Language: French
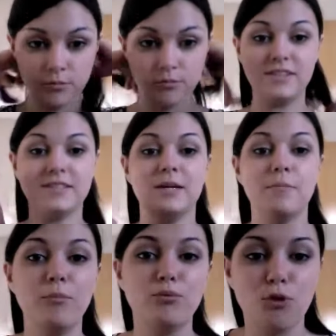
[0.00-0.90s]
Enfin, c'était
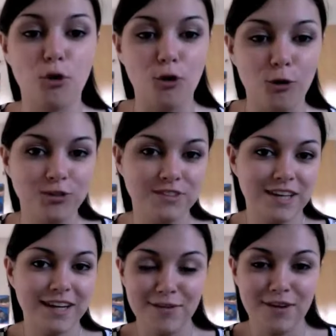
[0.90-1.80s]
pas pour
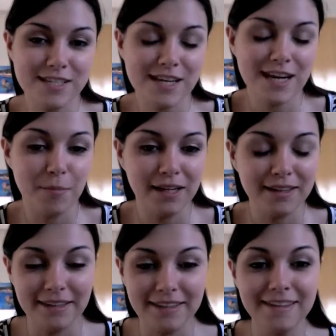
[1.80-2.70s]
ça que j'avais acheté la palette
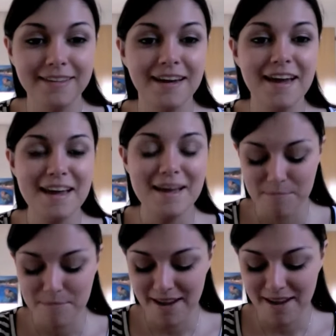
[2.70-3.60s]
Naked,
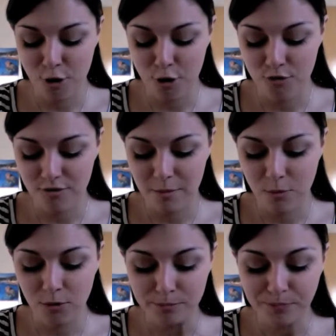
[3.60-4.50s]
mais vraiment,